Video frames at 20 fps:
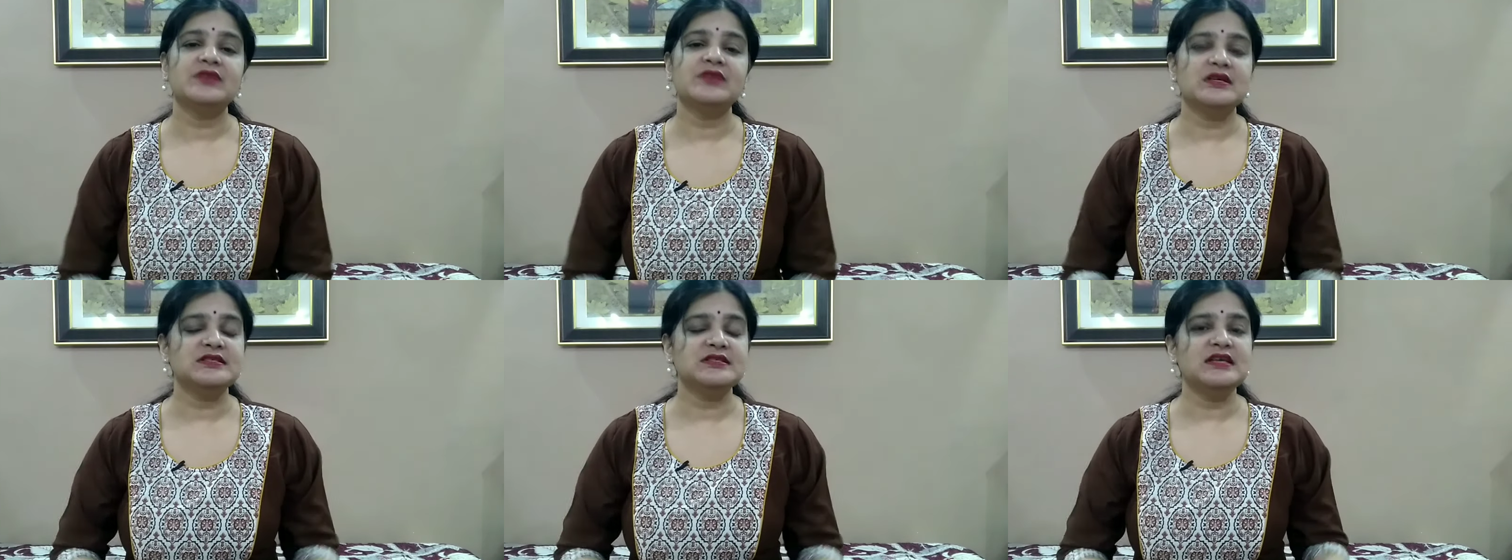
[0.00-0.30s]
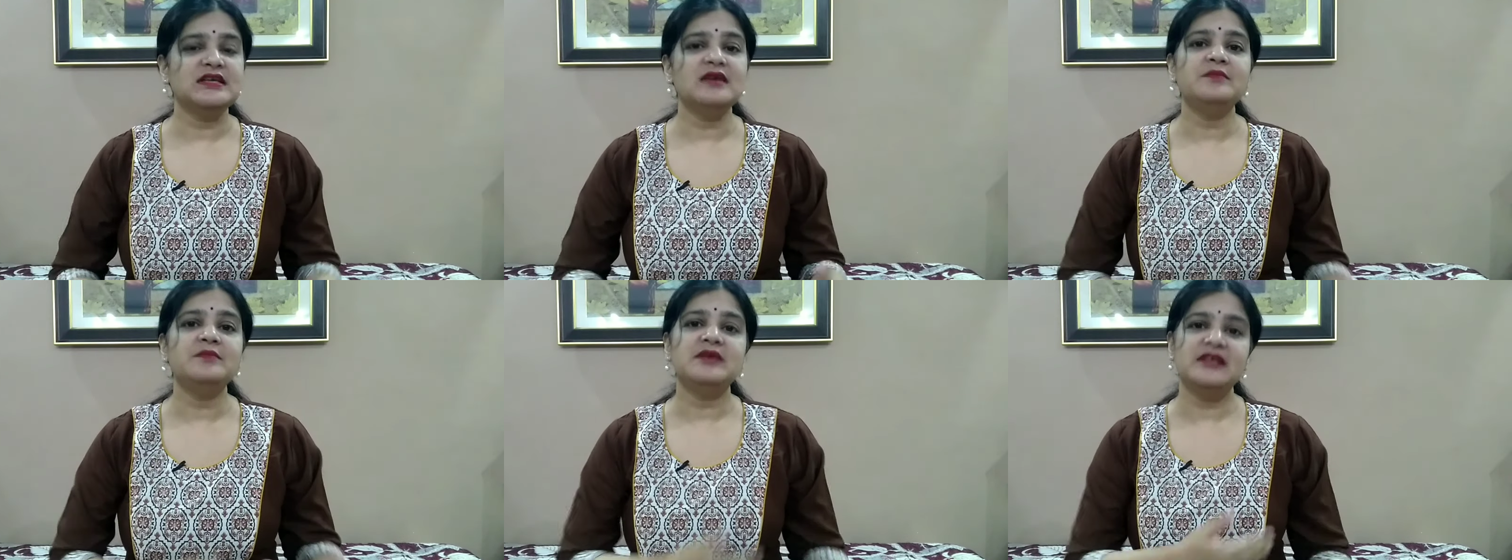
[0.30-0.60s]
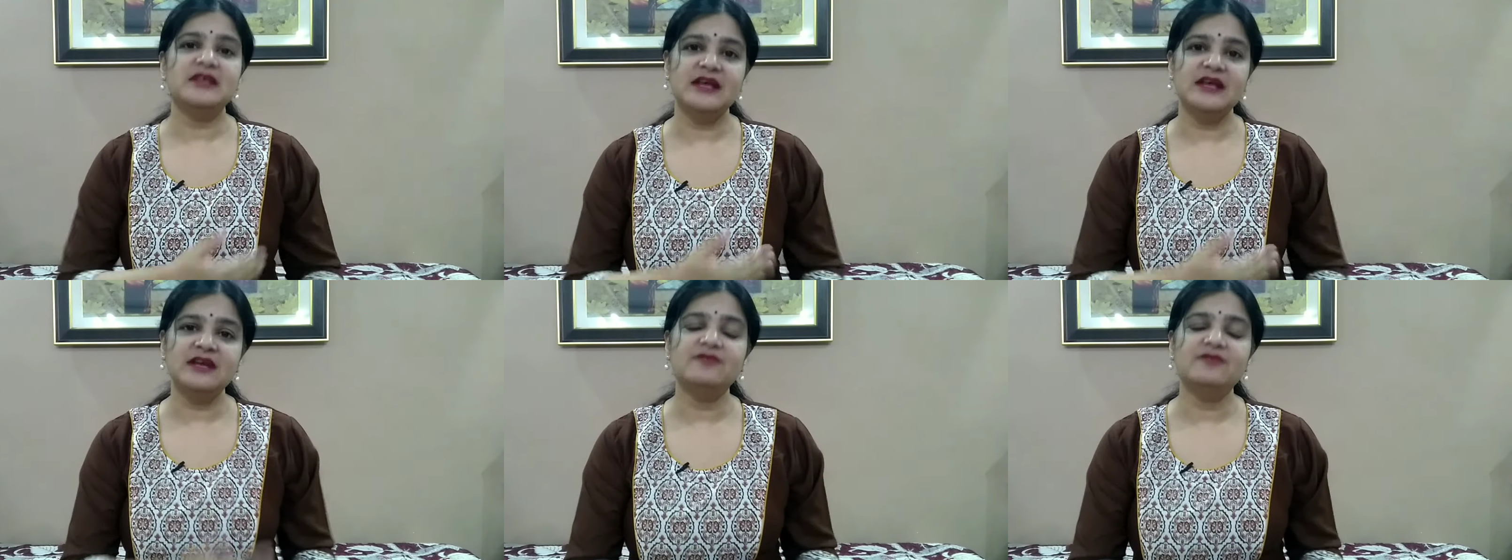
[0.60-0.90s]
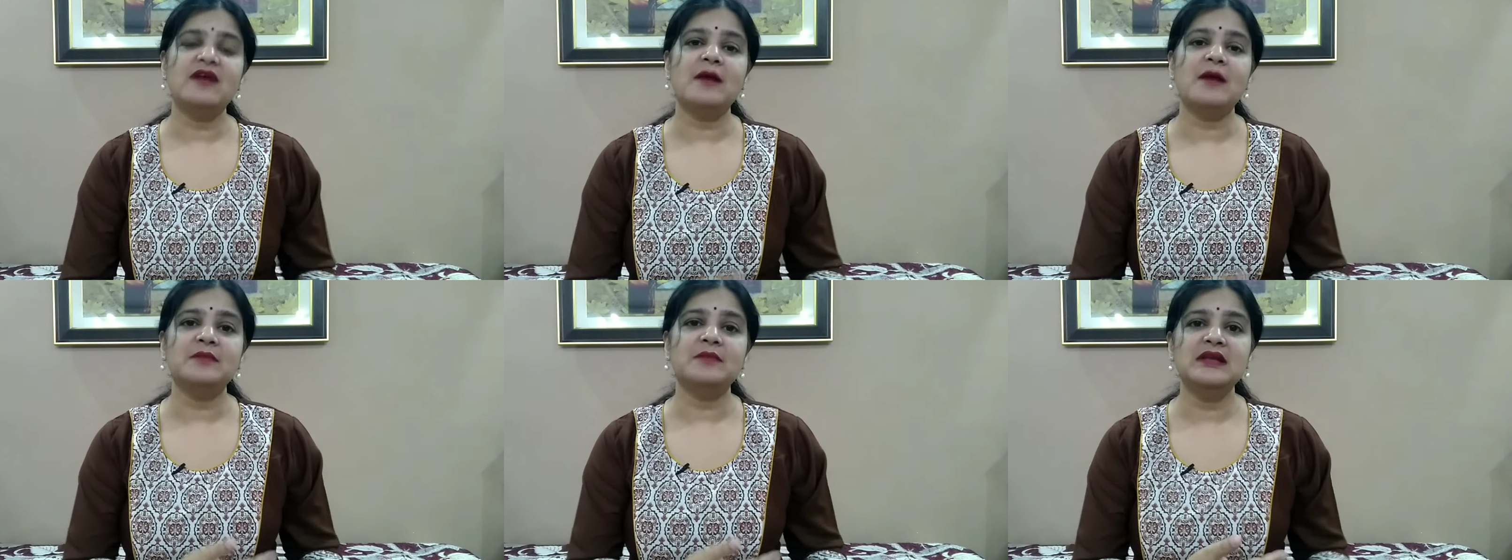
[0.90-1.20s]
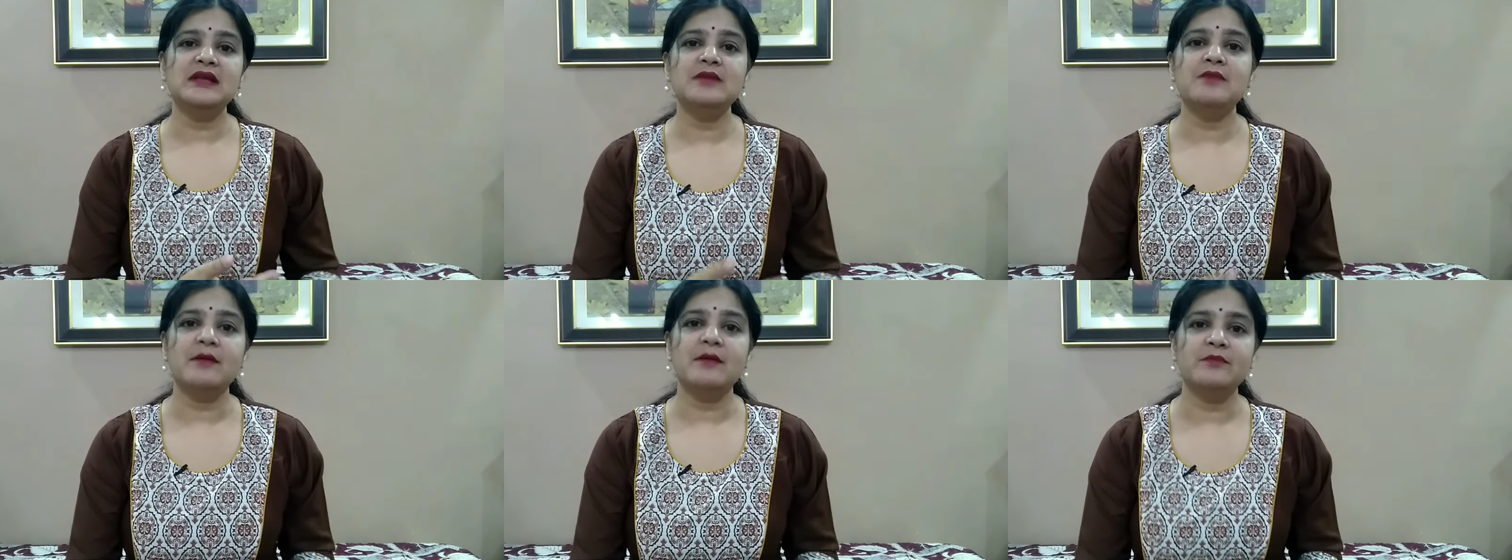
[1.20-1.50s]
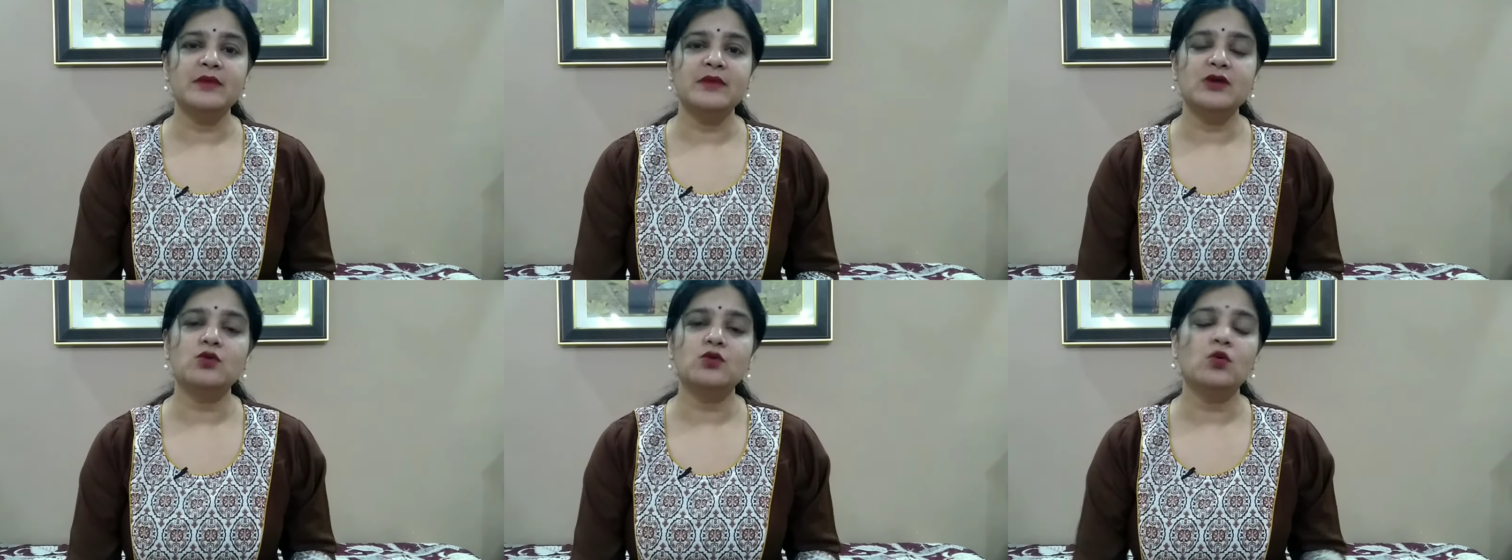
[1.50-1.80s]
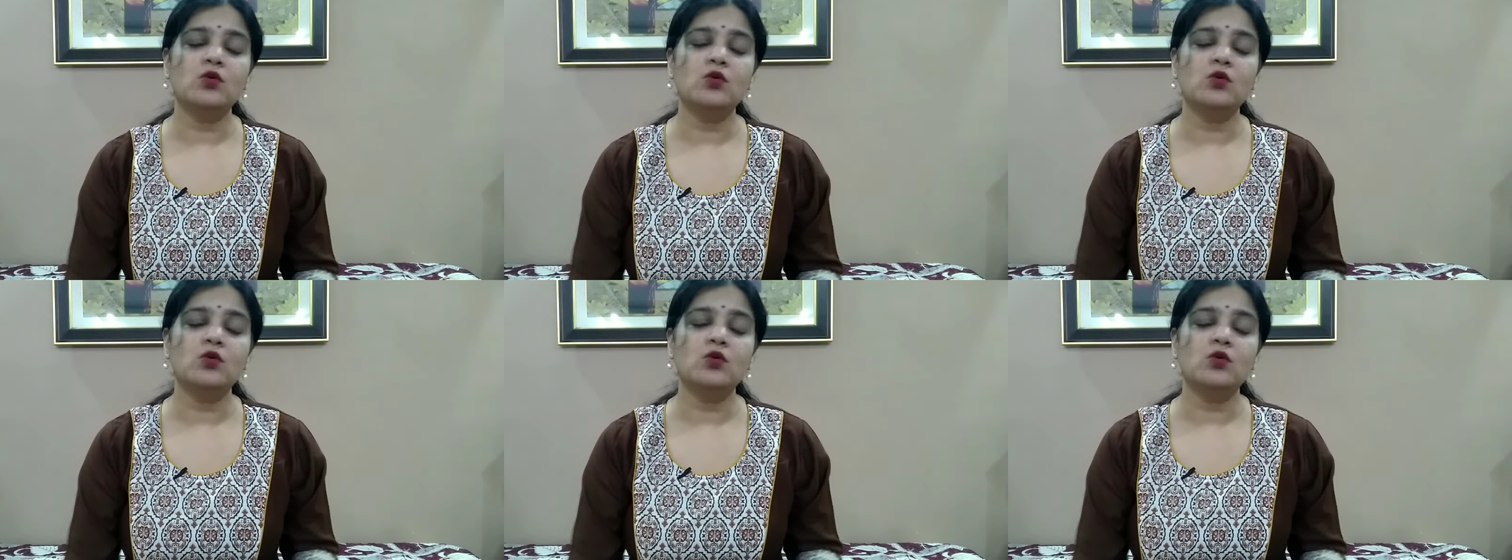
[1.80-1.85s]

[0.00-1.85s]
किसी इमीडिएट फैमिली मेम्बर